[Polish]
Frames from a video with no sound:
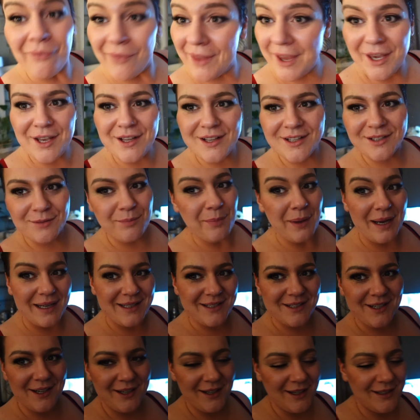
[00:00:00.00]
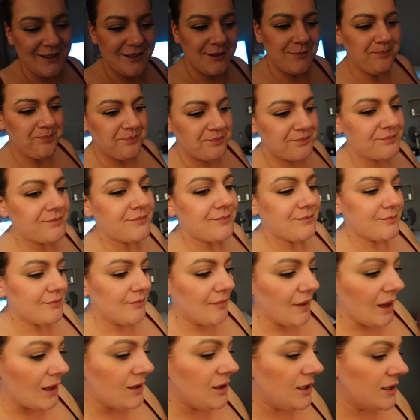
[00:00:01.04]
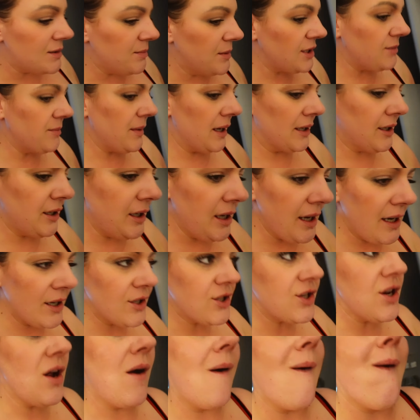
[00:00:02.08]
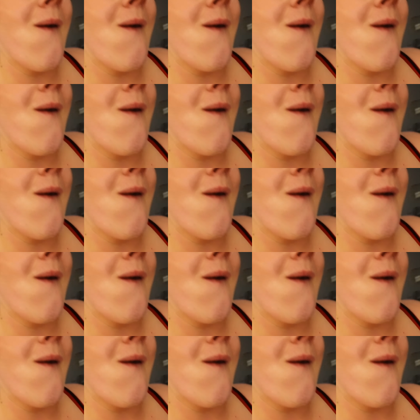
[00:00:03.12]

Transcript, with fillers: Idę spać zaraz. Idę zmyć makijaż.